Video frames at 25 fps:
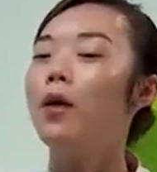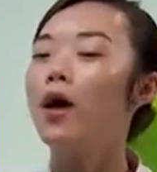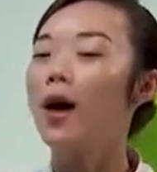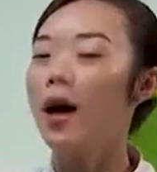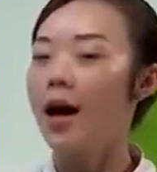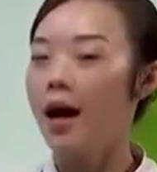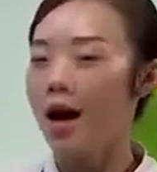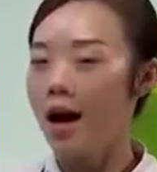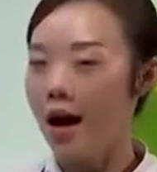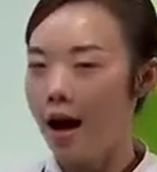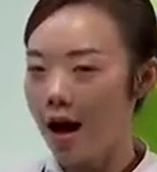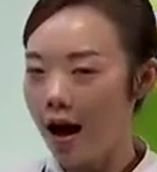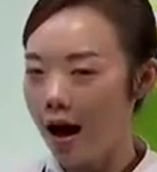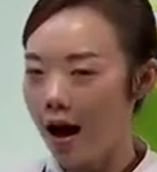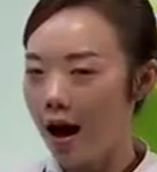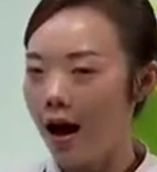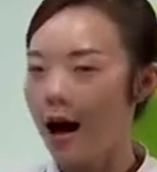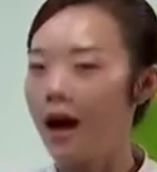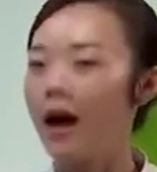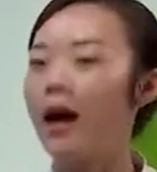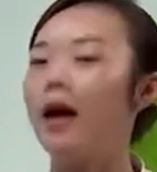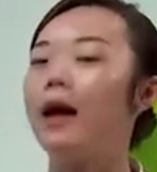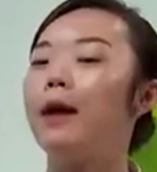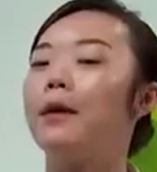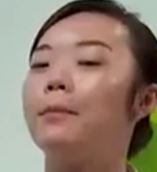不
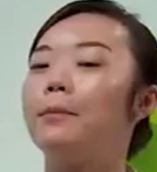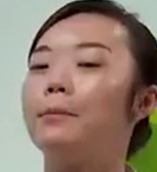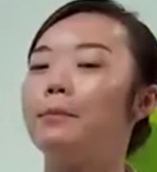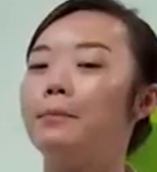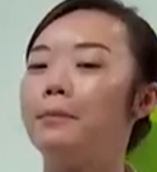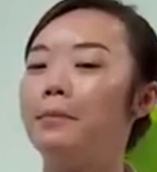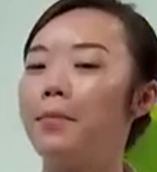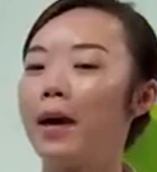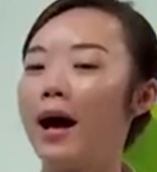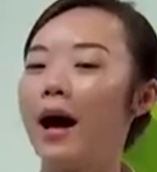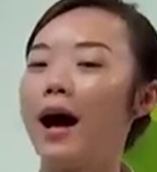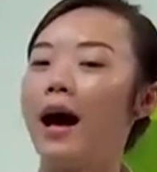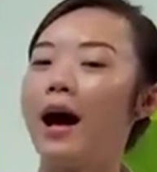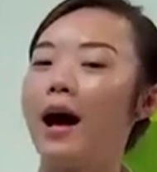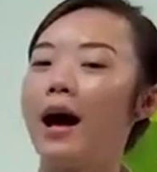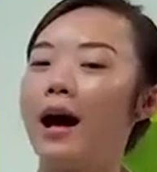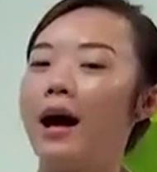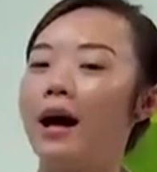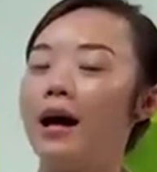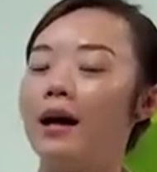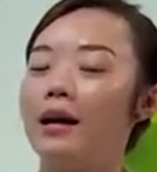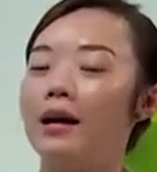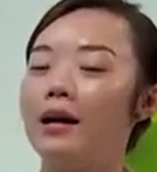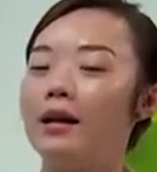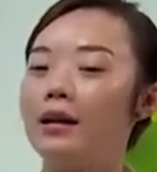啊把
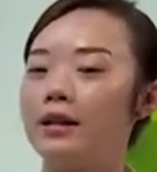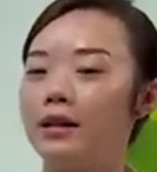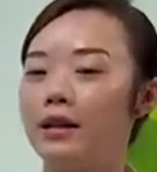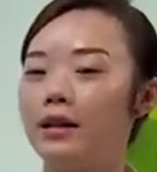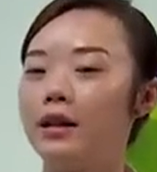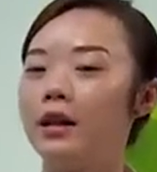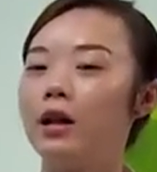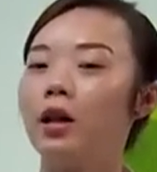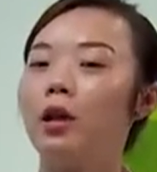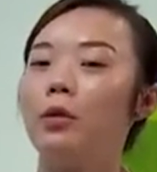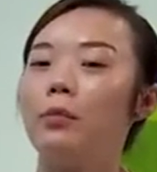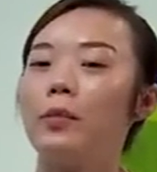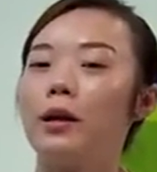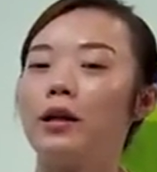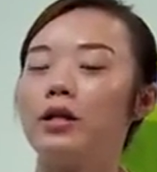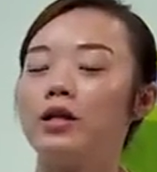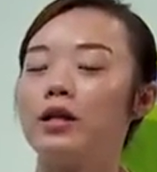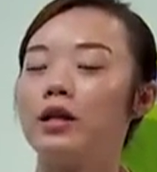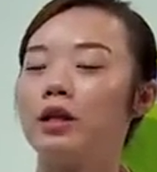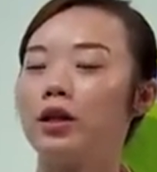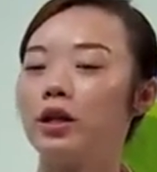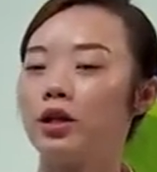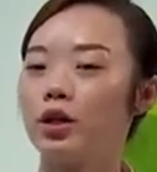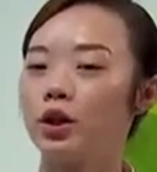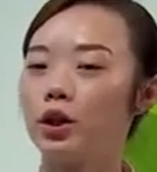啊，一定要把
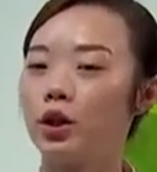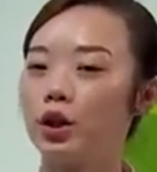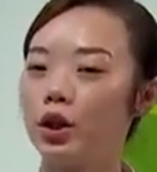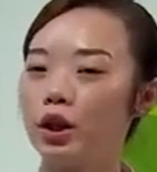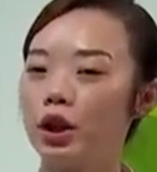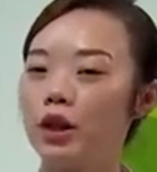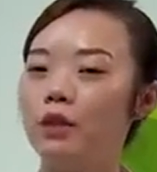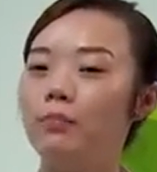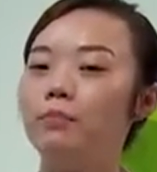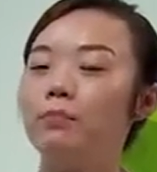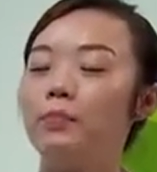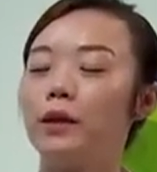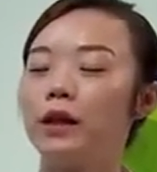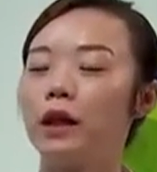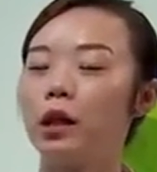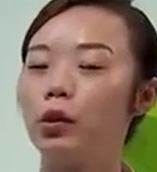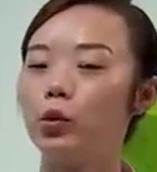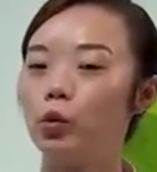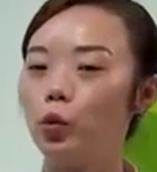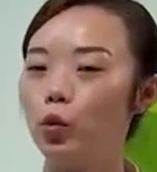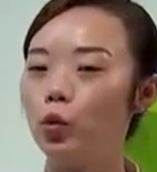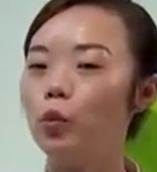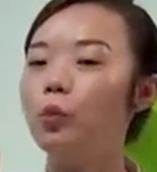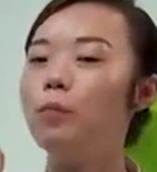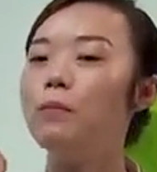这个音把
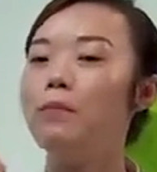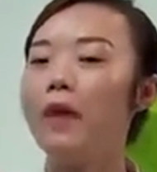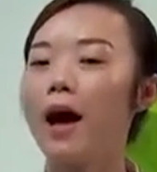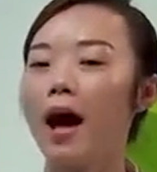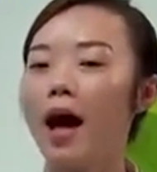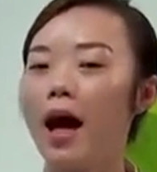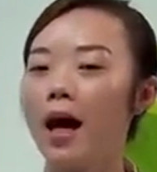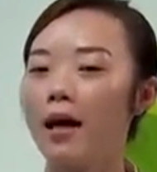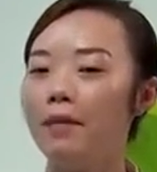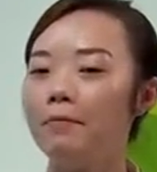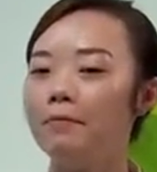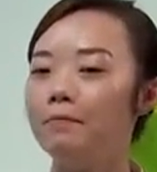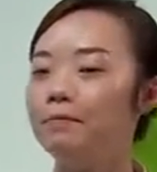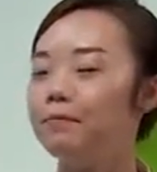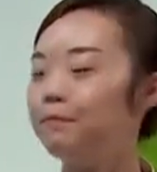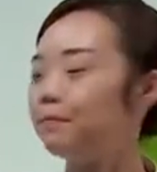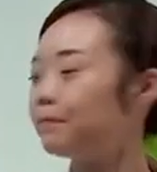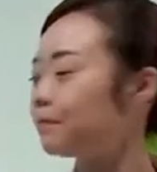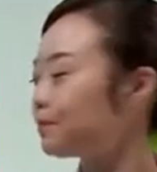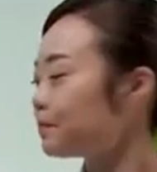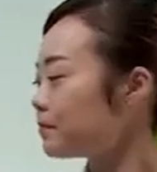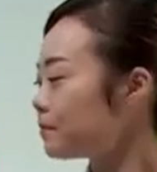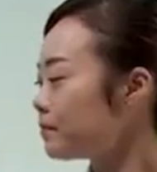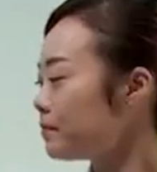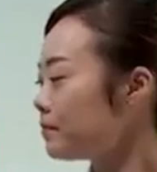它读满。
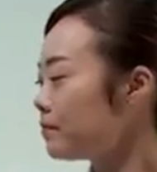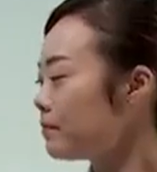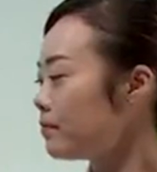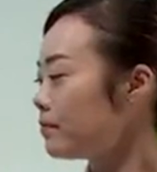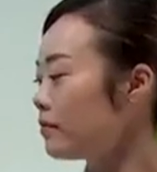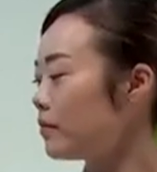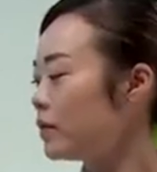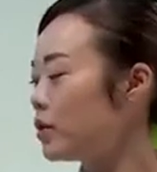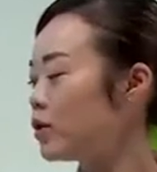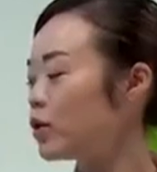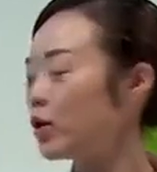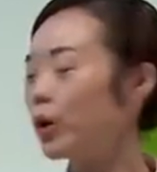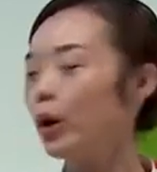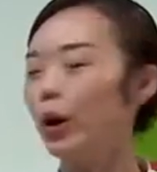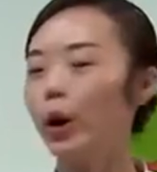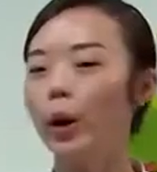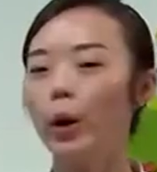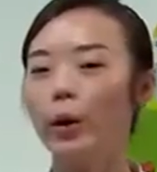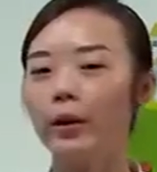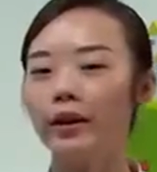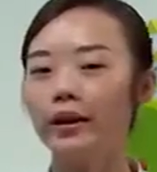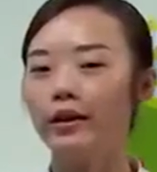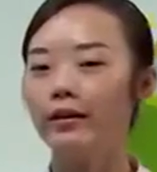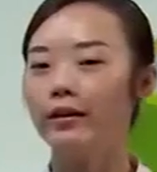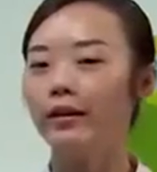最
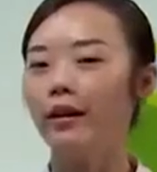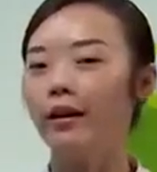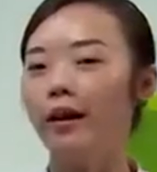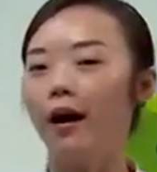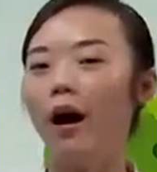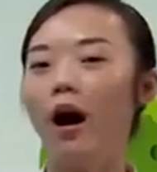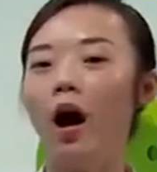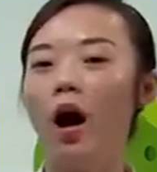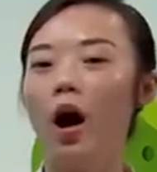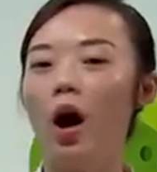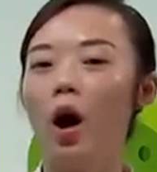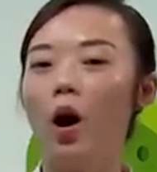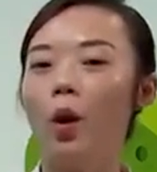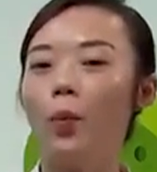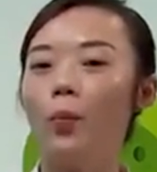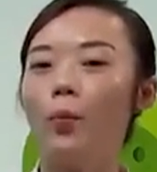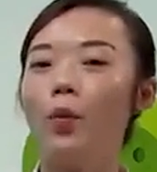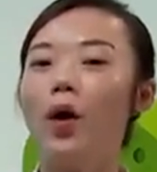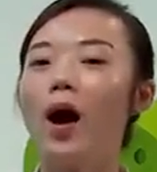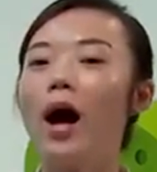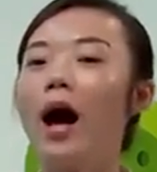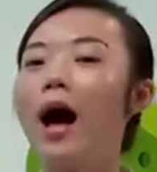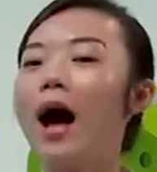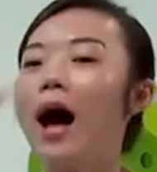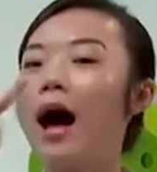后一个
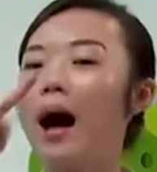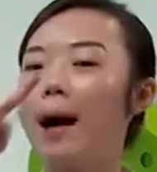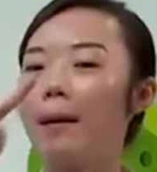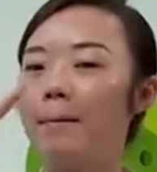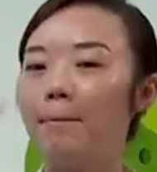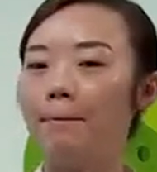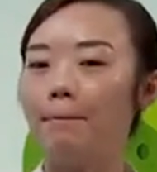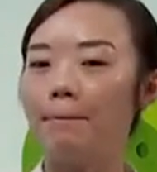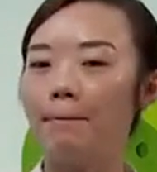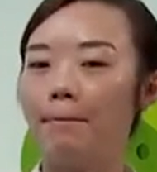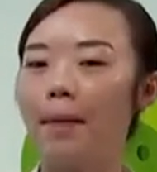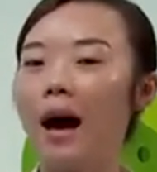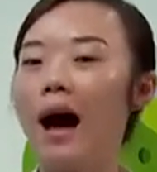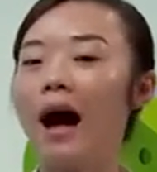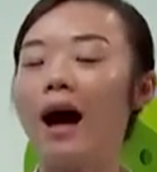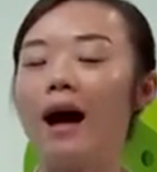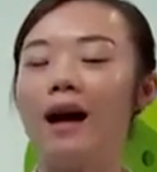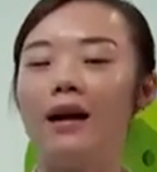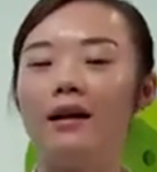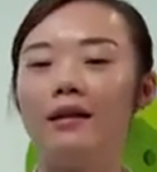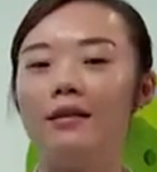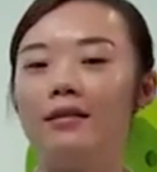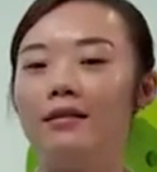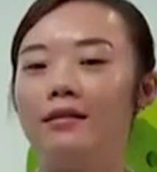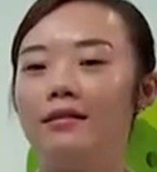不啊
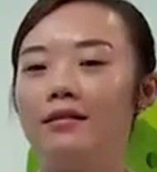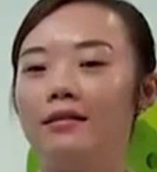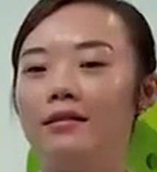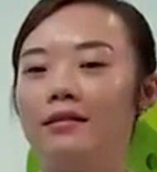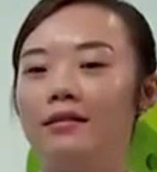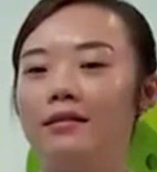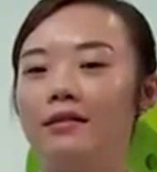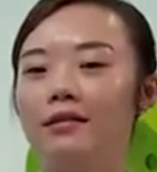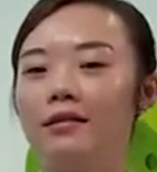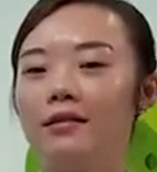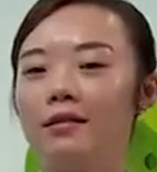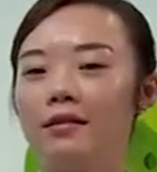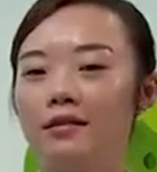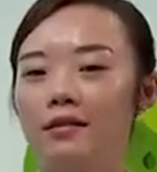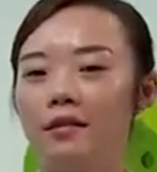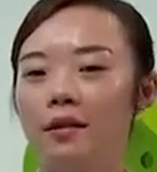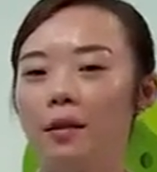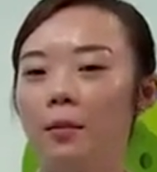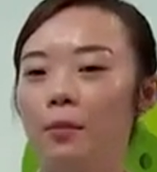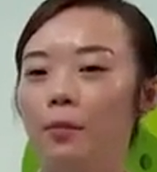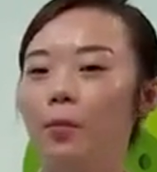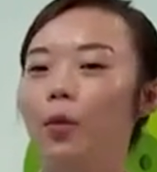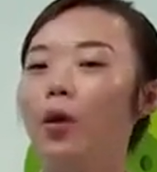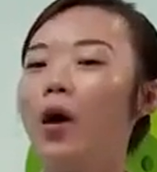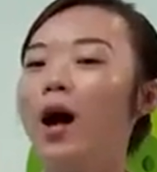爸，
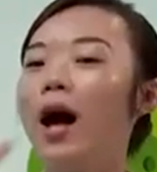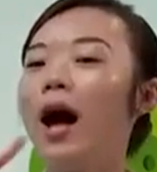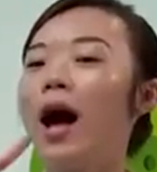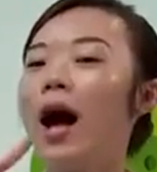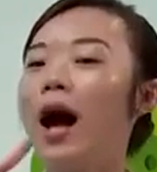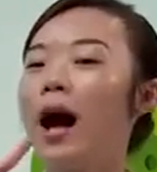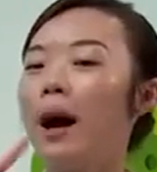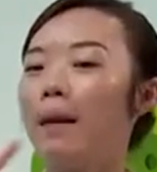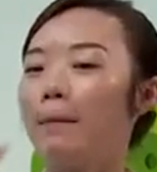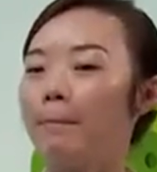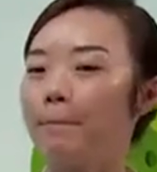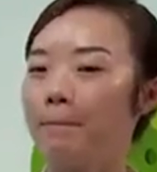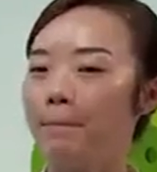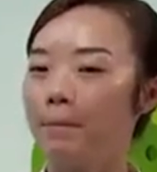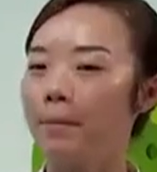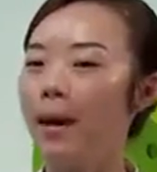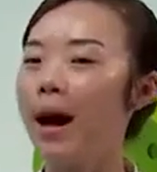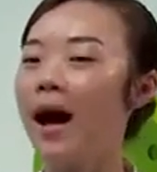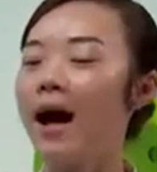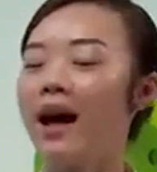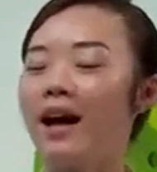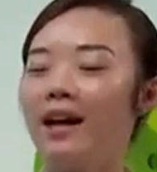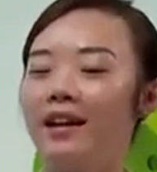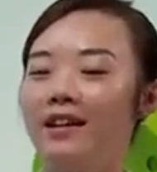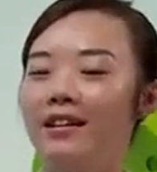不啊
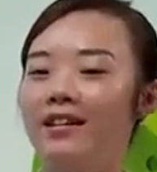爸